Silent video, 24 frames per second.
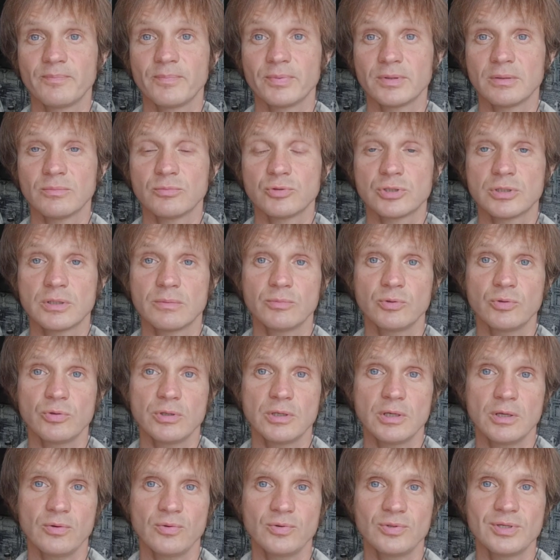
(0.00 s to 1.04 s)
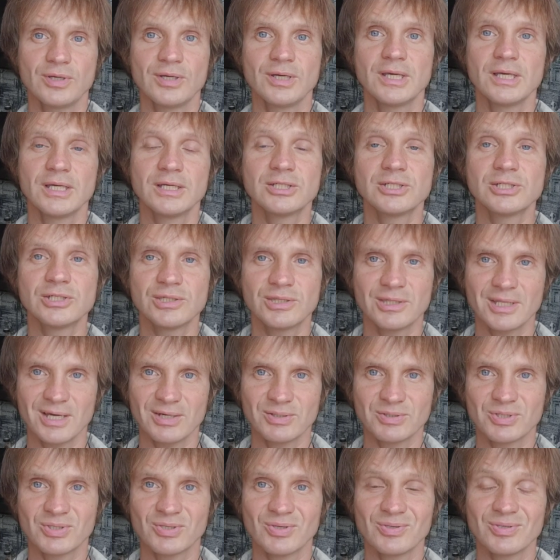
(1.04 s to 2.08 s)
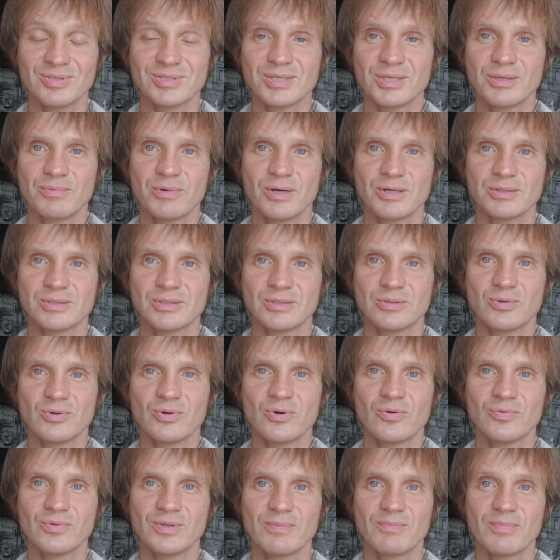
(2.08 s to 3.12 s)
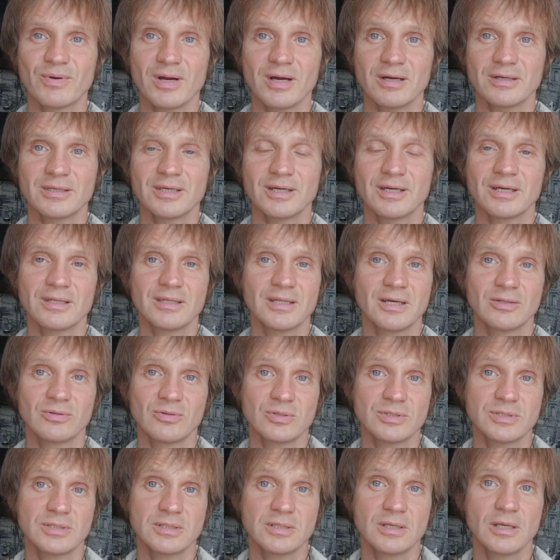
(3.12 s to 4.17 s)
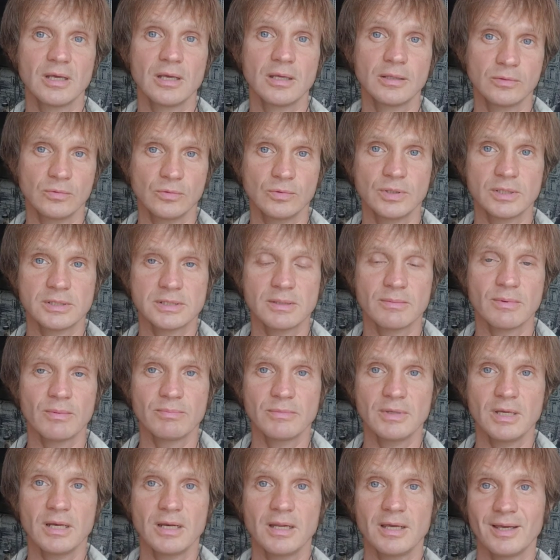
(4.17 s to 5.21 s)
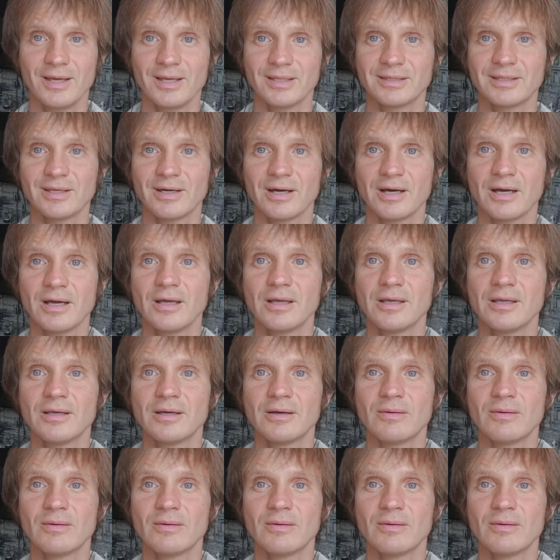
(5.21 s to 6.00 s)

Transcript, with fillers: Потому что многие люди считают, что они занимаются духовной практикой, да, то есть, ну, на самом деле это